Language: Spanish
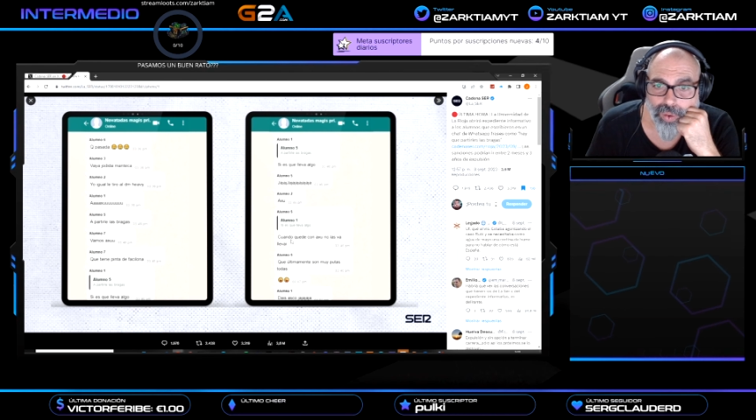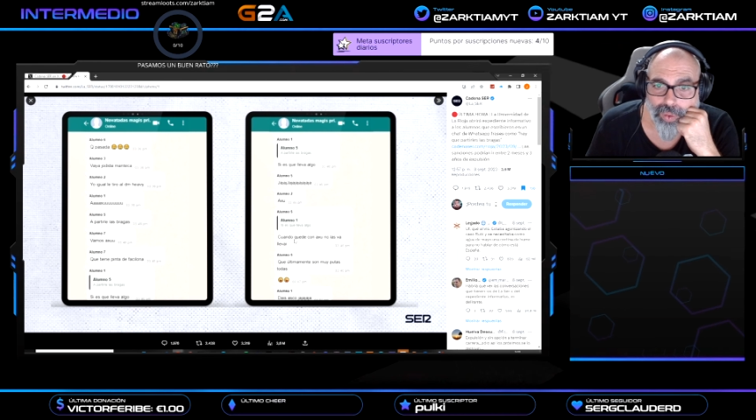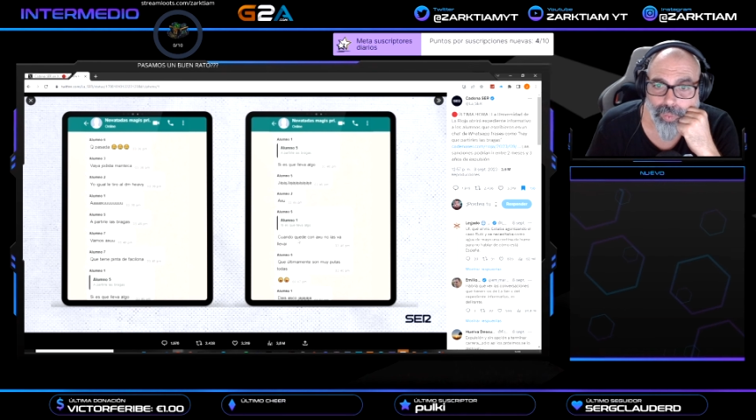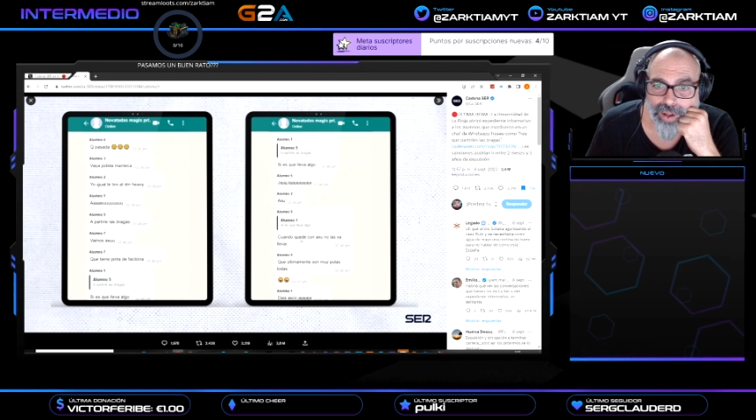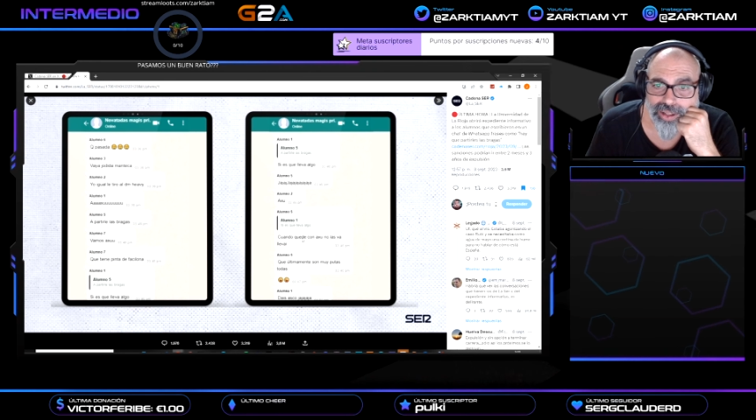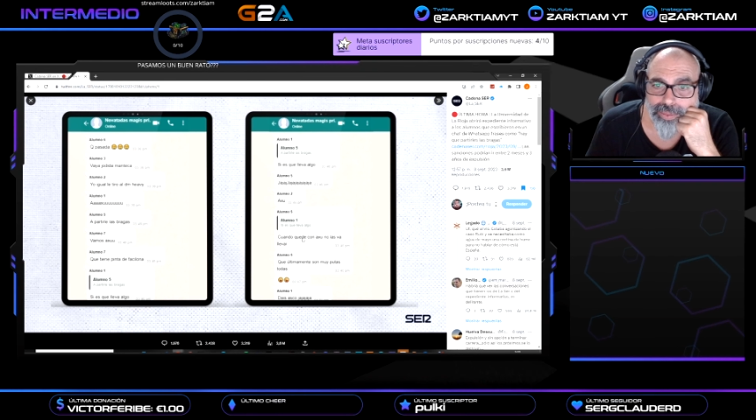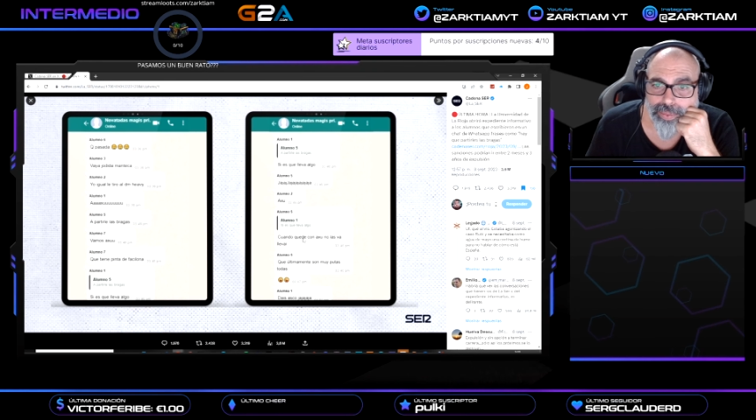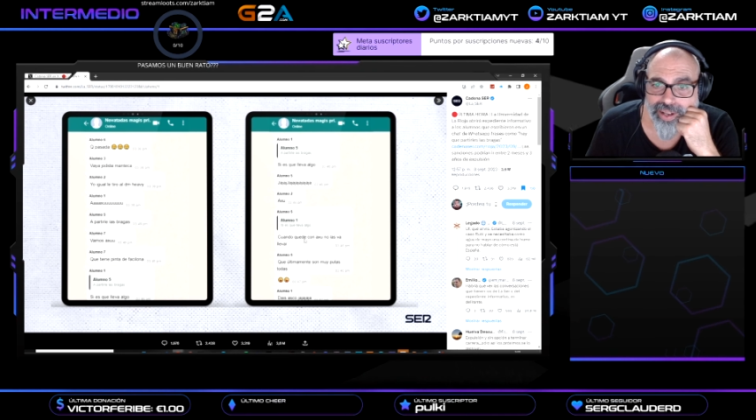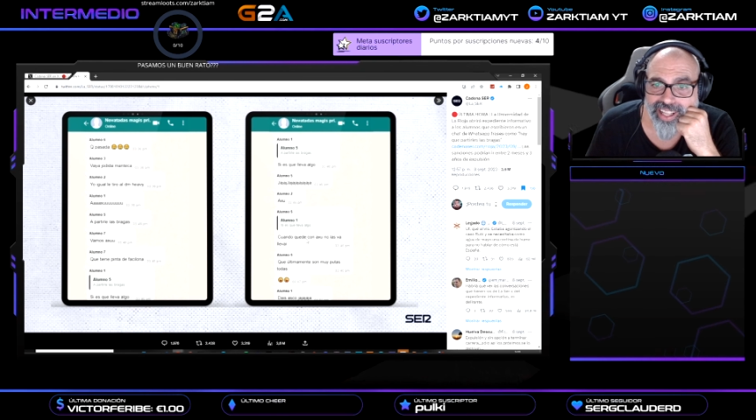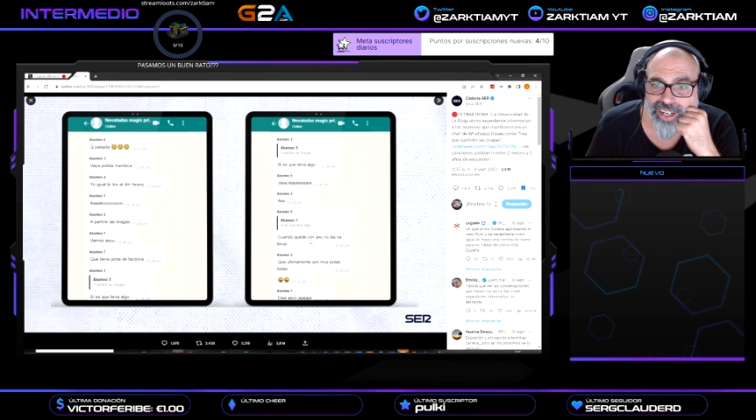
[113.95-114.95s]
Cuando
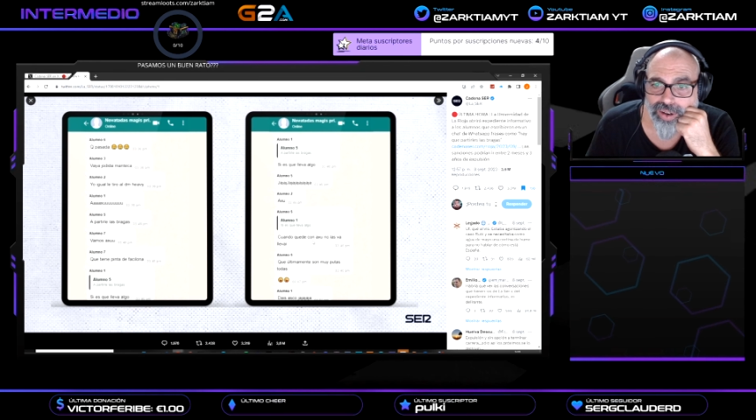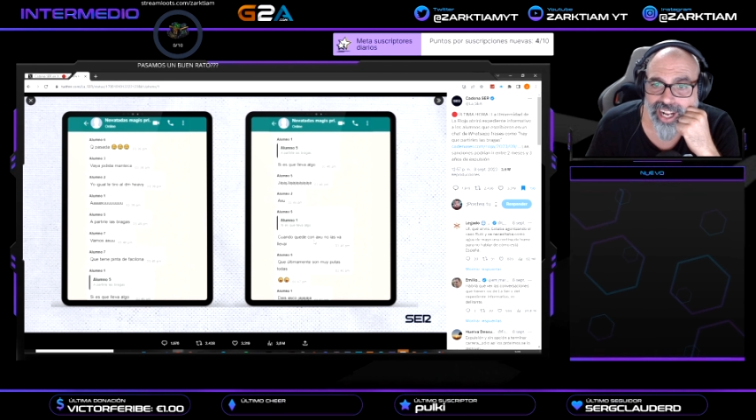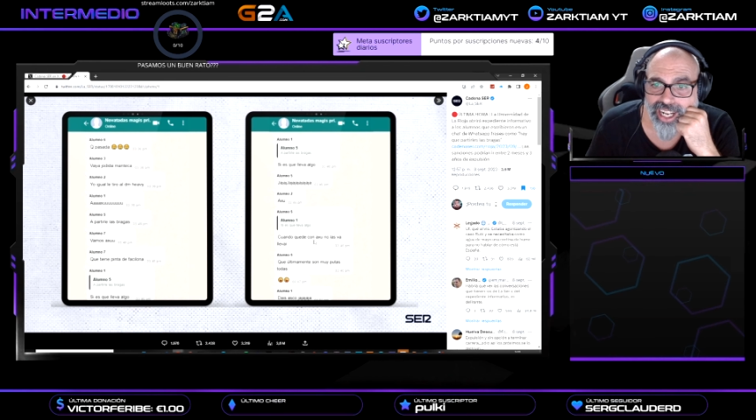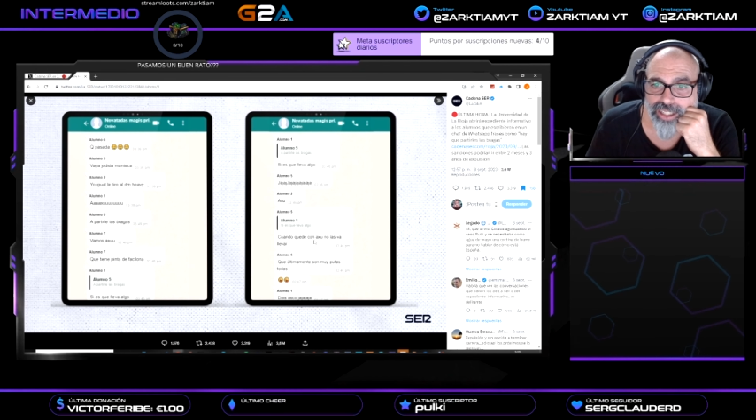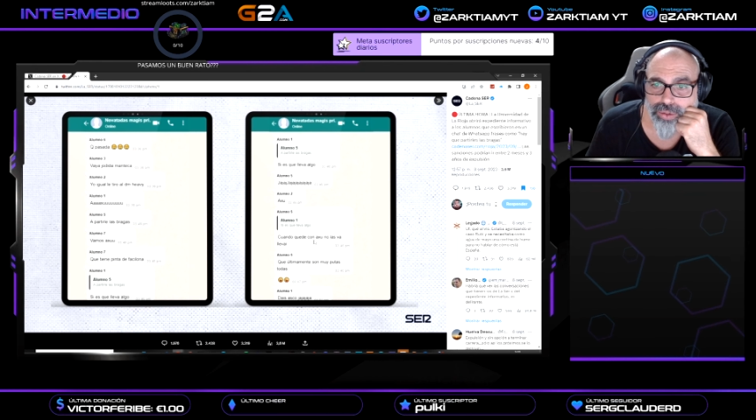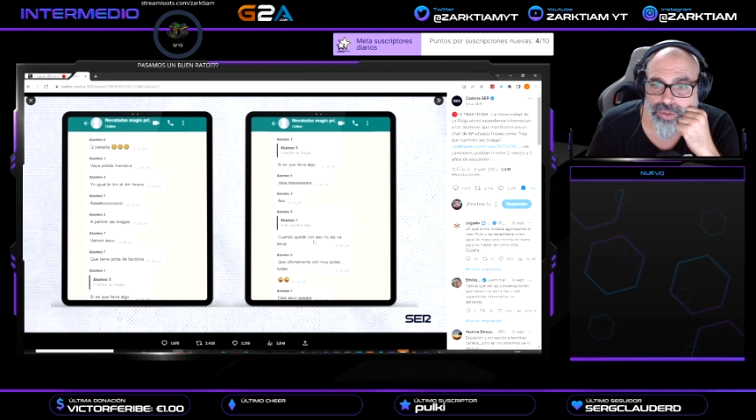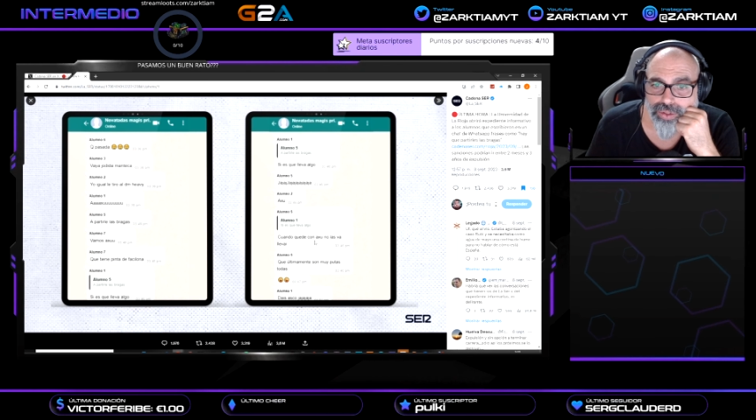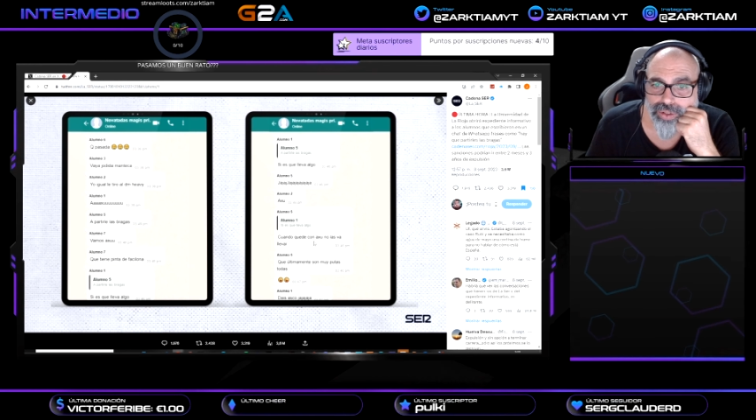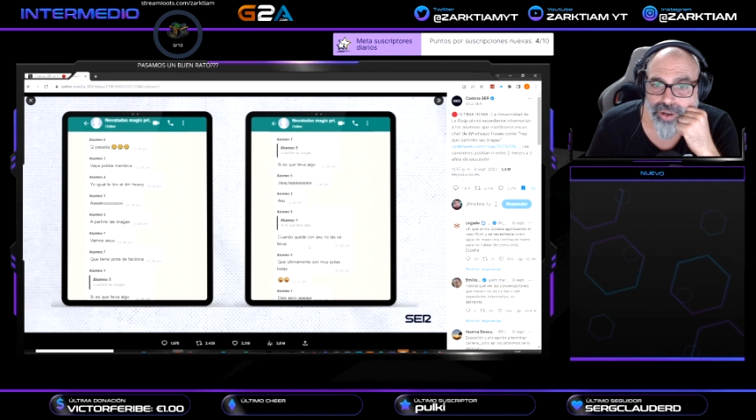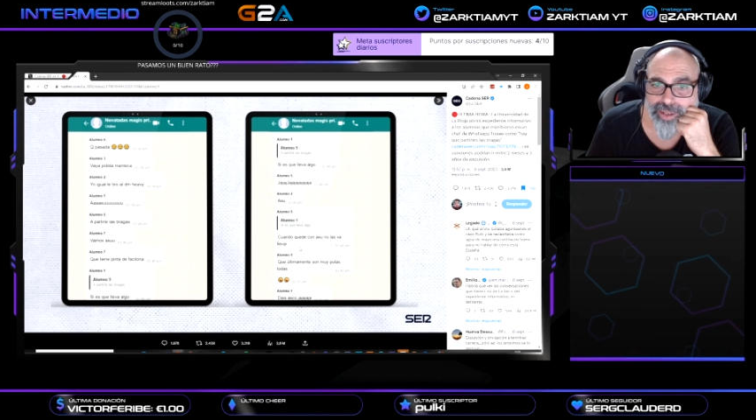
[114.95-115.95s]
puede con Asu
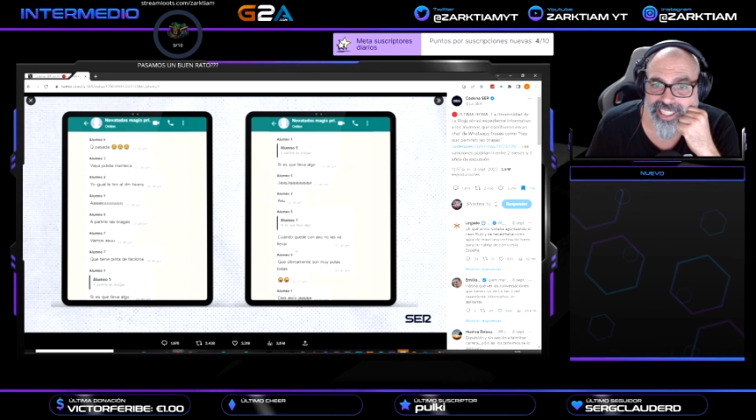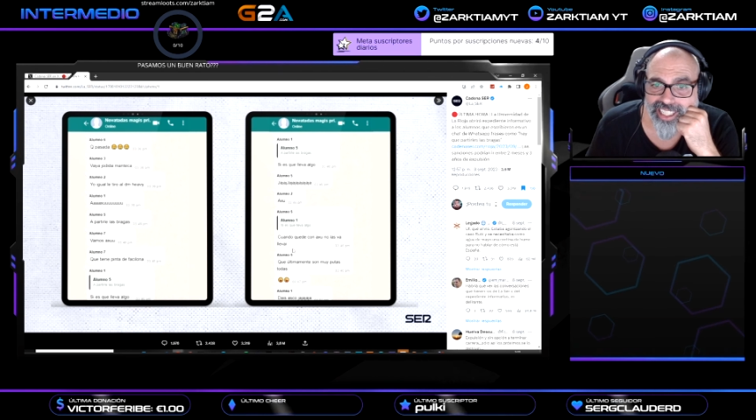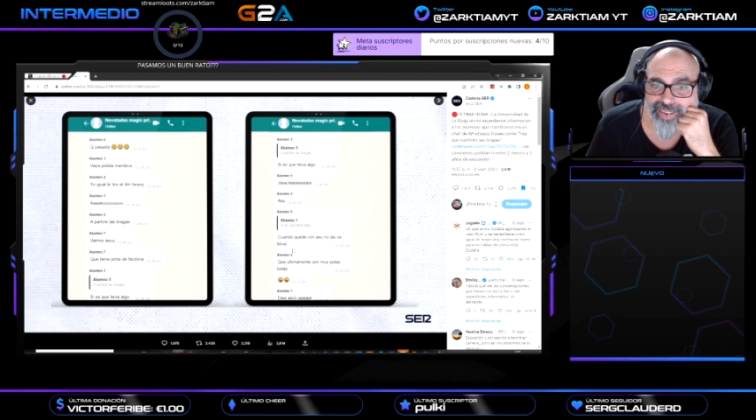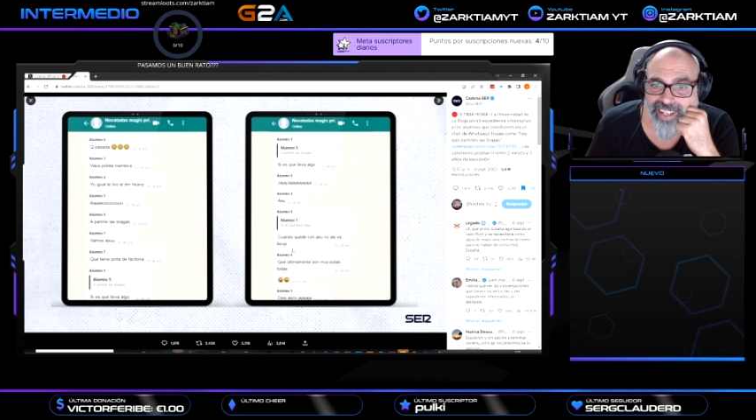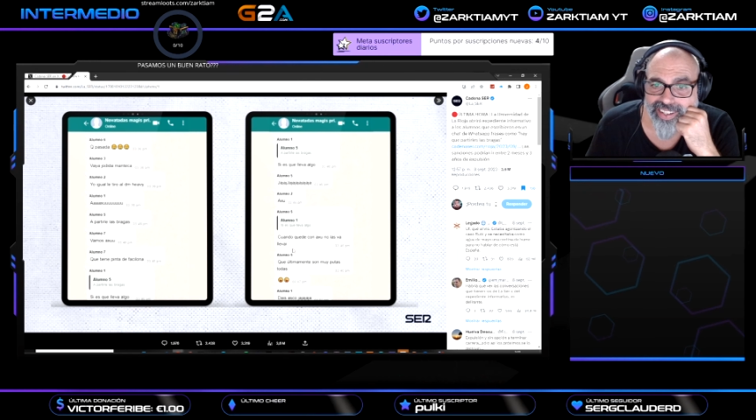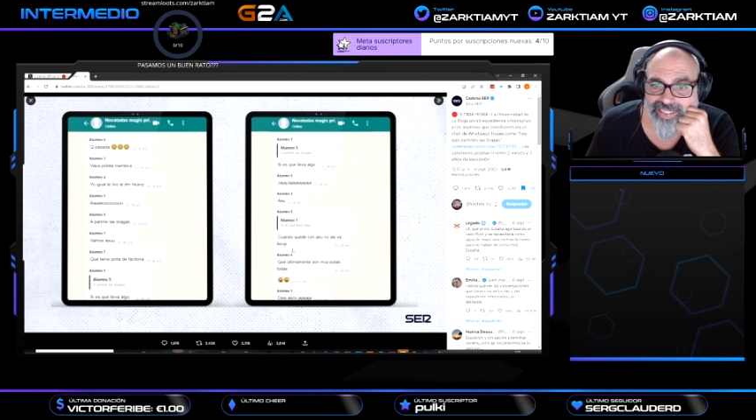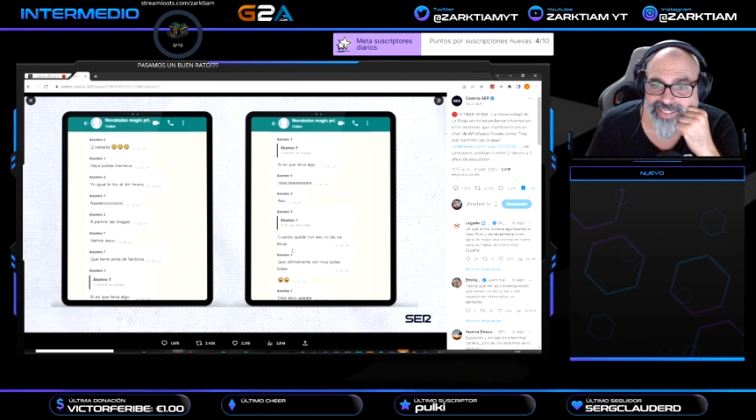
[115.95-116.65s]
no lo vas a llevar.